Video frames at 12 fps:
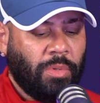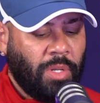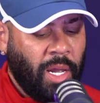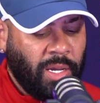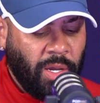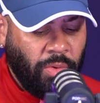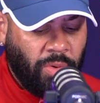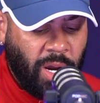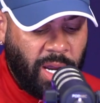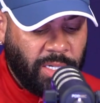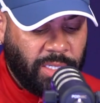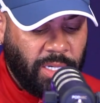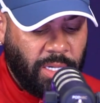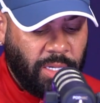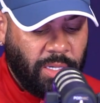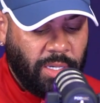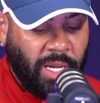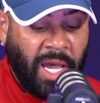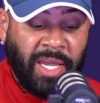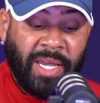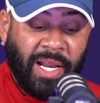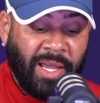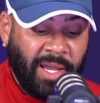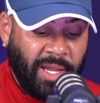hay que educarse, hay que
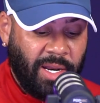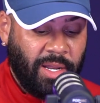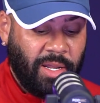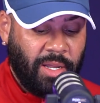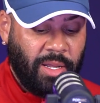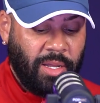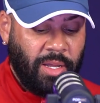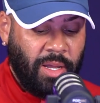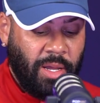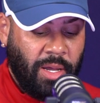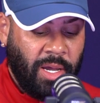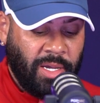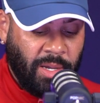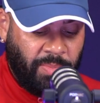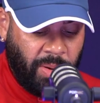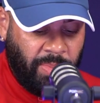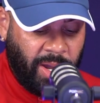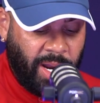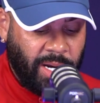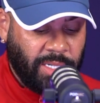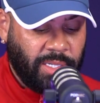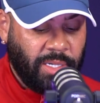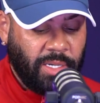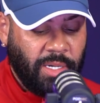leer, hay que
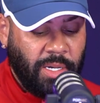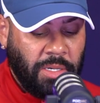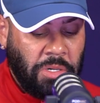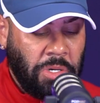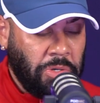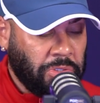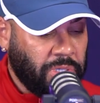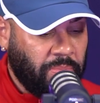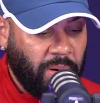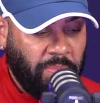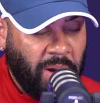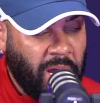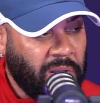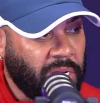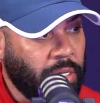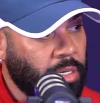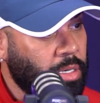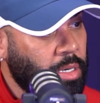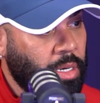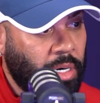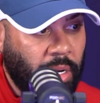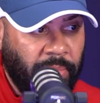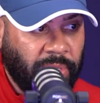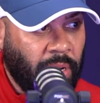prepararse que no se prepare,
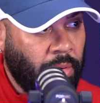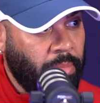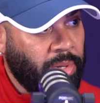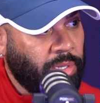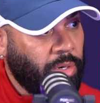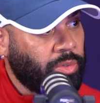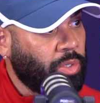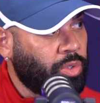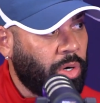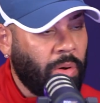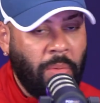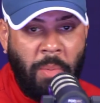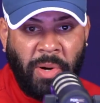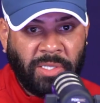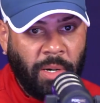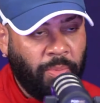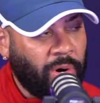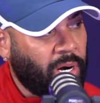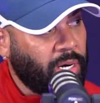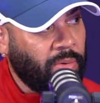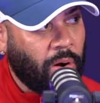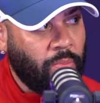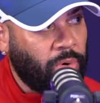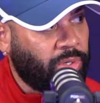lamentablemente nosotros lo vamos a pasar por
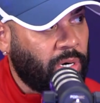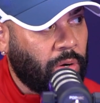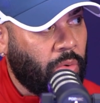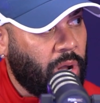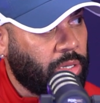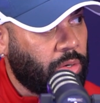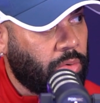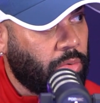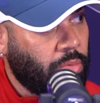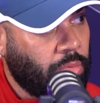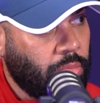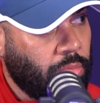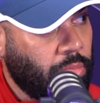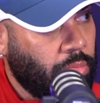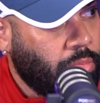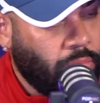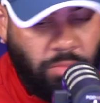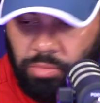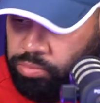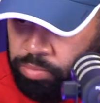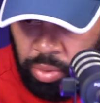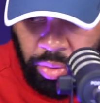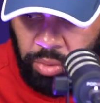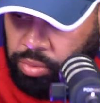arriba como el tren 4.
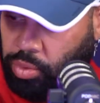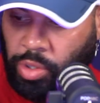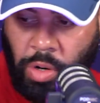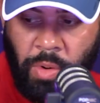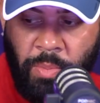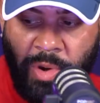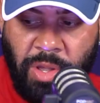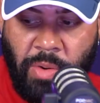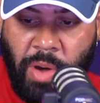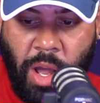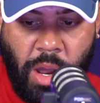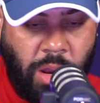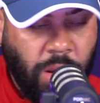nos lo vamos a llevar.